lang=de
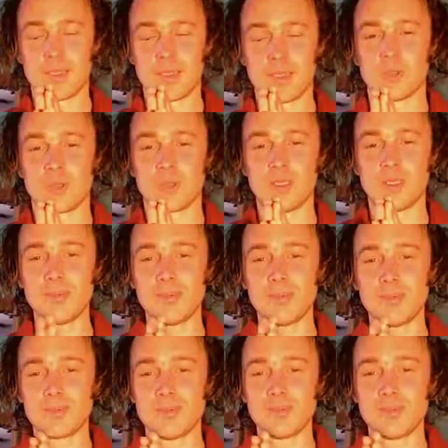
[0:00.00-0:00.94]
Noch liebe
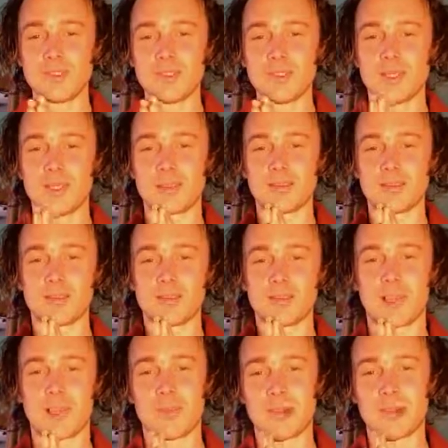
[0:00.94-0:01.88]
Grüße an den
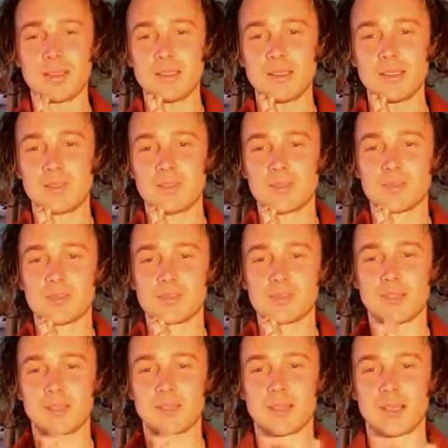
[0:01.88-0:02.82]
Dramatikus
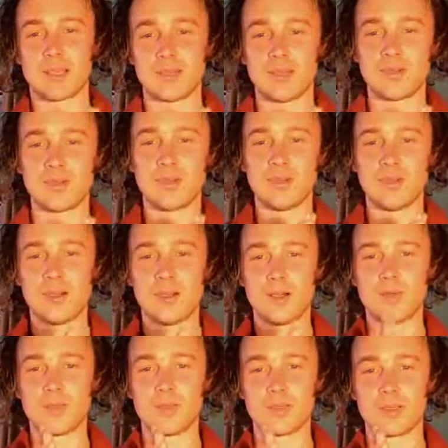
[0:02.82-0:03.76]
und die Tanja
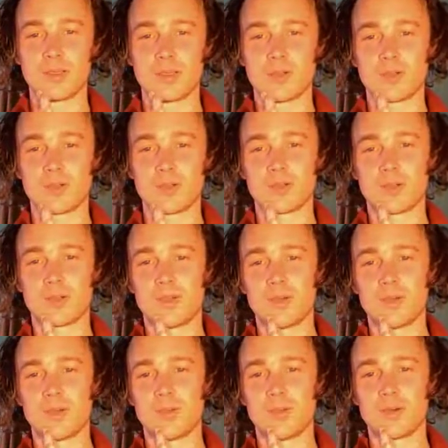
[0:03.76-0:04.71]
Urlaub, äh,
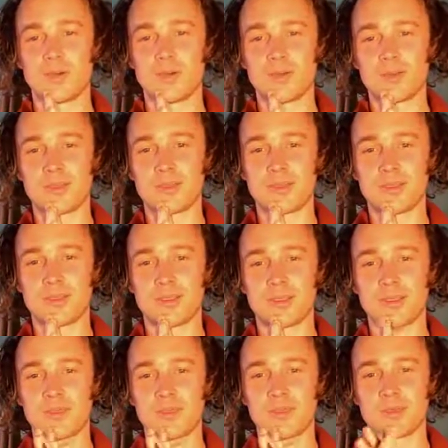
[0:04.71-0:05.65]
Ottlieb,
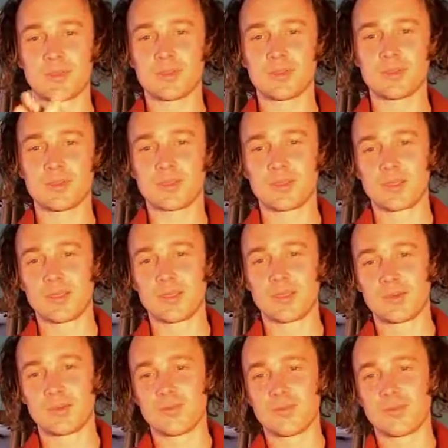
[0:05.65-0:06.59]
Otttrieb und
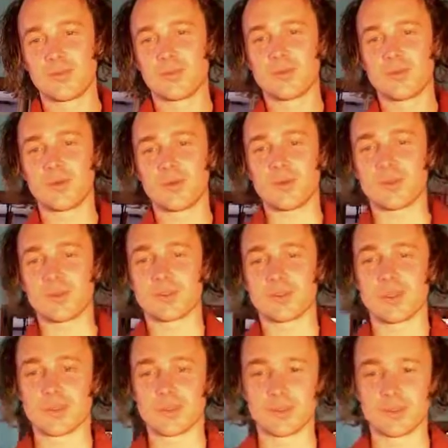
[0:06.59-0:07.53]
frohe
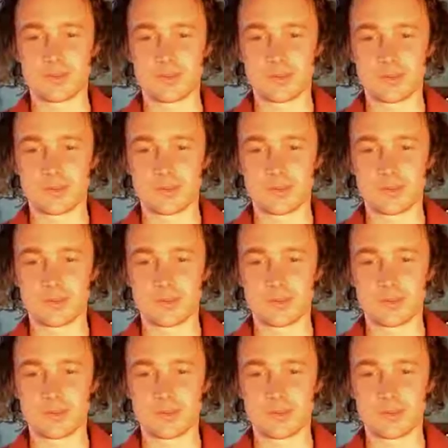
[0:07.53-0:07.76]
Ostern.